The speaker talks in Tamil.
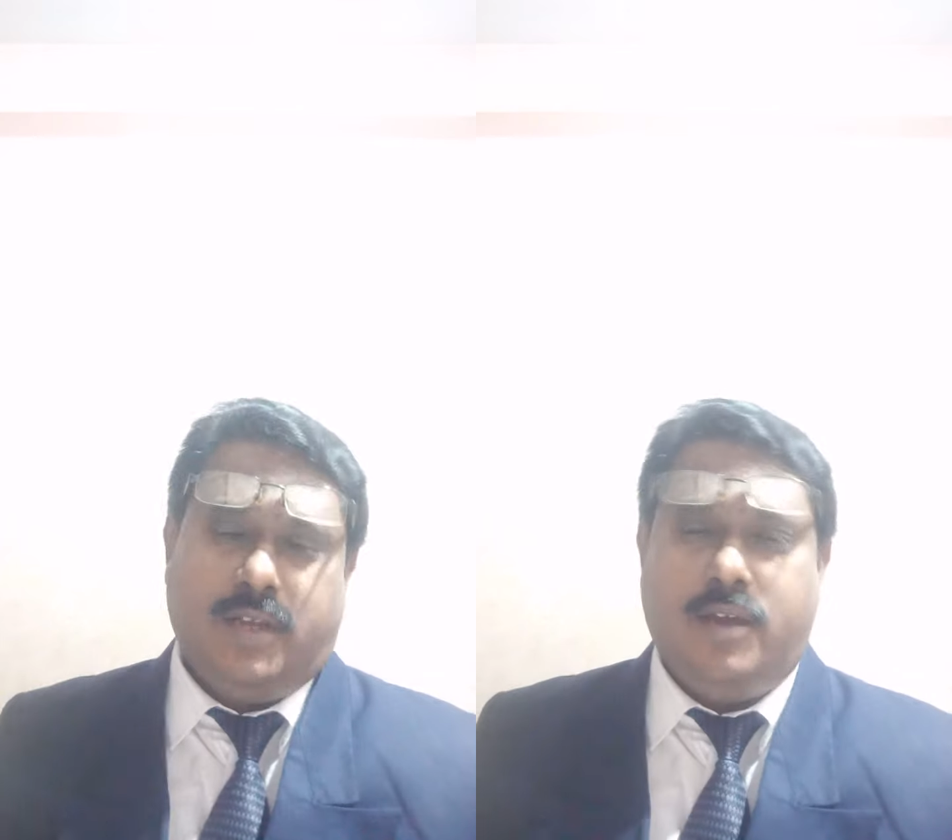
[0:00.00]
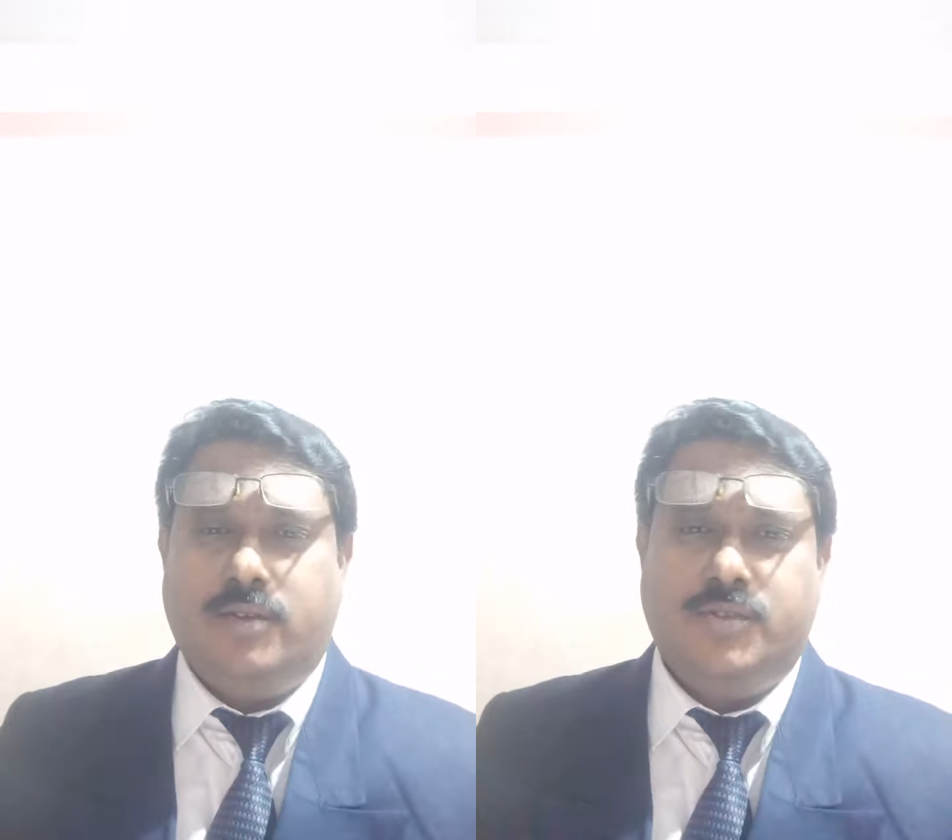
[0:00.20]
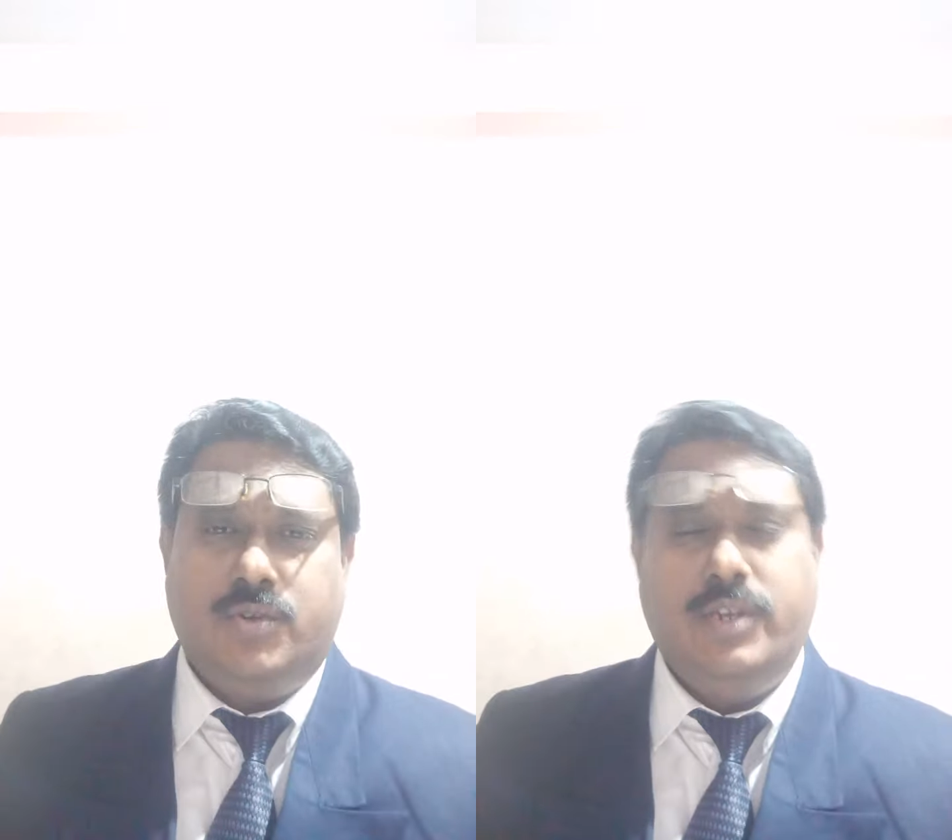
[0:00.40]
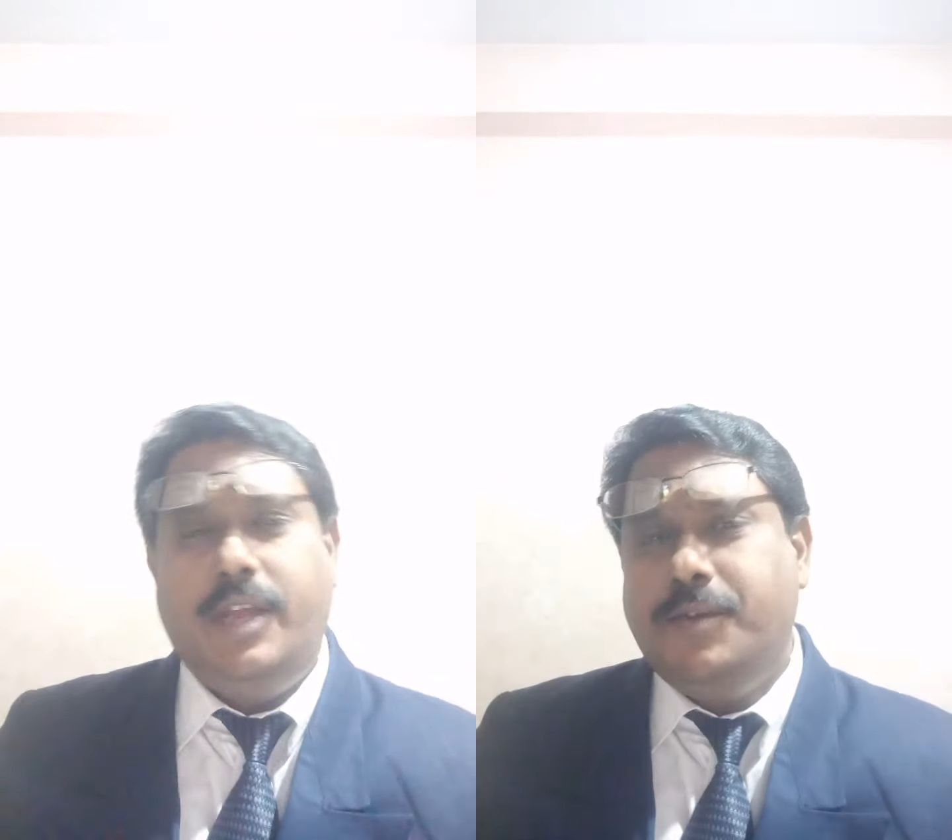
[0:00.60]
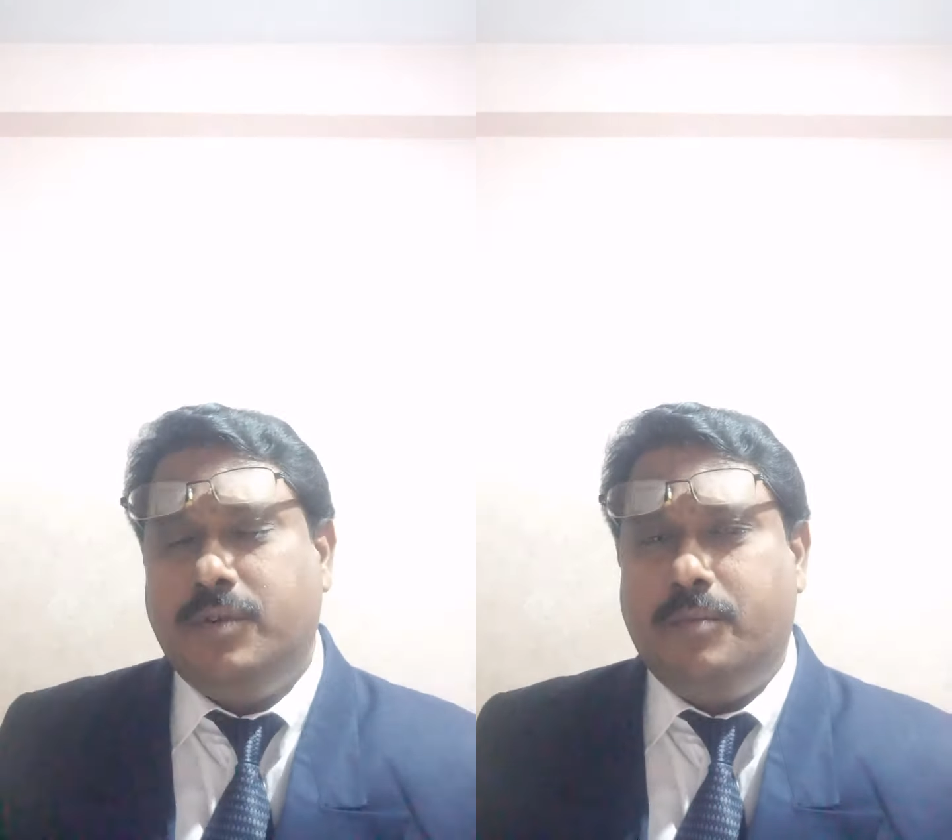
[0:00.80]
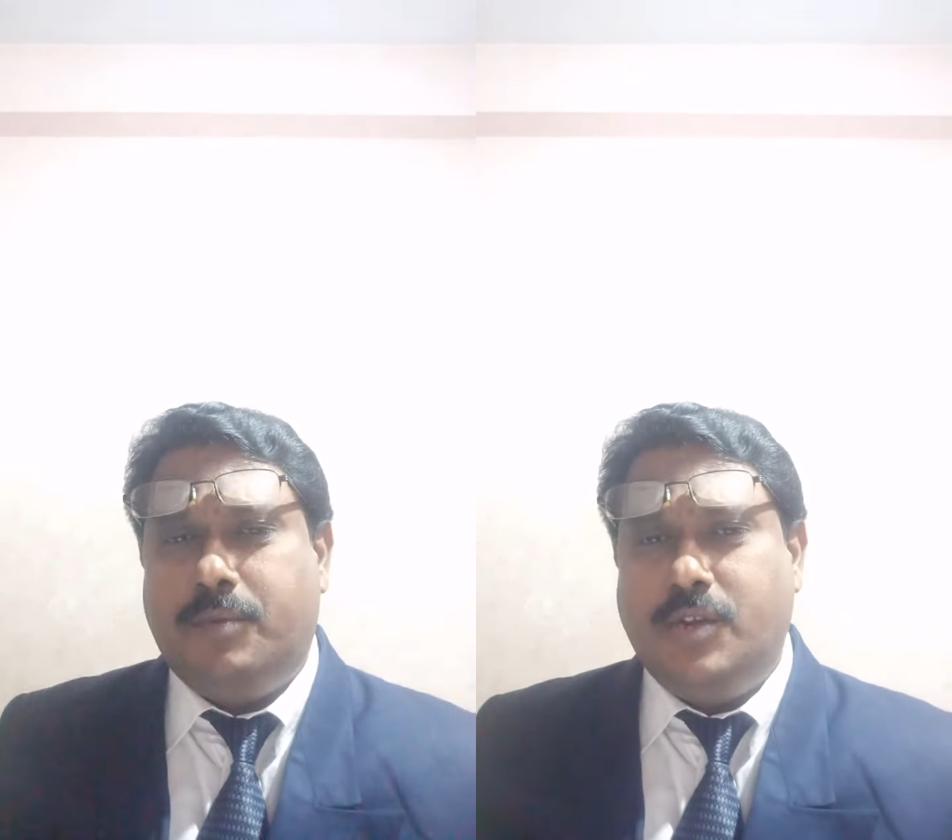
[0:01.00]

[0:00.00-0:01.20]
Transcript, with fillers: பிரகாரம்னு சொல்லிட்டு எயிட்டி ஒனில்